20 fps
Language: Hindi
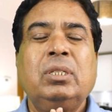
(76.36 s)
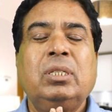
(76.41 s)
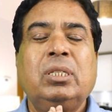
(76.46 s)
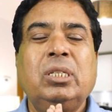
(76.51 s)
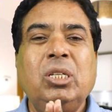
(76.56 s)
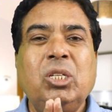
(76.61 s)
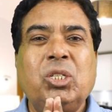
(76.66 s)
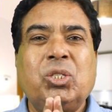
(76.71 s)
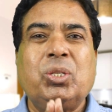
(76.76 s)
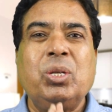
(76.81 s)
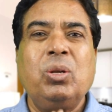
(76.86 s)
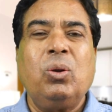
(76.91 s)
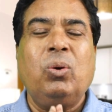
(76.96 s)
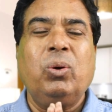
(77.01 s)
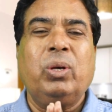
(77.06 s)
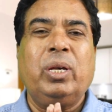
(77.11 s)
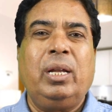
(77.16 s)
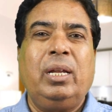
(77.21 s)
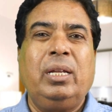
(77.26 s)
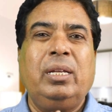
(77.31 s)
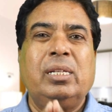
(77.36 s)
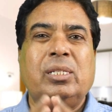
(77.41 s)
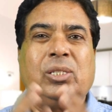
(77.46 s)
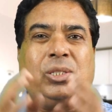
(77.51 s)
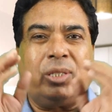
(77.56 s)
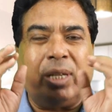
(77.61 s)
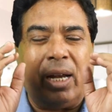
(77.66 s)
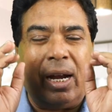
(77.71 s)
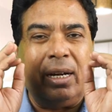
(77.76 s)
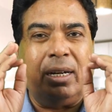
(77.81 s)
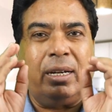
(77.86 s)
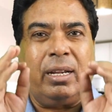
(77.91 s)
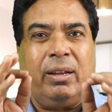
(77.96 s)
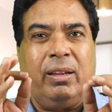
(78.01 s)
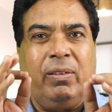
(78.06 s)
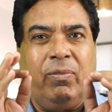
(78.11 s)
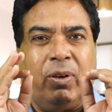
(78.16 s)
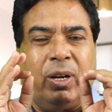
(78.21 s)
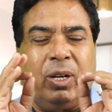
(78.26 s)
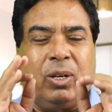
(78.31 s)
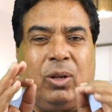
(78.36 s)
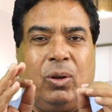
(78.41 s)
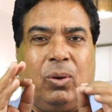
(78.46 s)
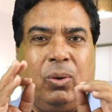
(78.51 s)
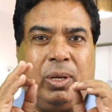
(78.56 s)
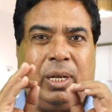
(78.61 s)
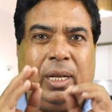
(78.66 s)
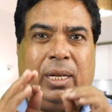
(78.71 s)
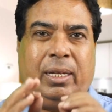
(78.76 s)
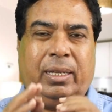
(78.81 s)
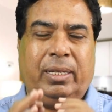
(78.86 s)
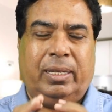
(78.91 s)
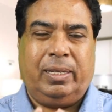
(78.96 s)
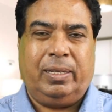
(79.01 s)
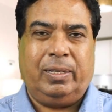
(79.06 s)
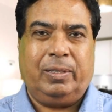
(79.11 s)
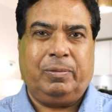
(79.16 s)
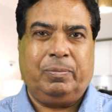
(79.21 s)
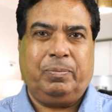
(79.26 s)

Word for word: क्रिश्चनों के लिए सेंट्री वर्करों के लिए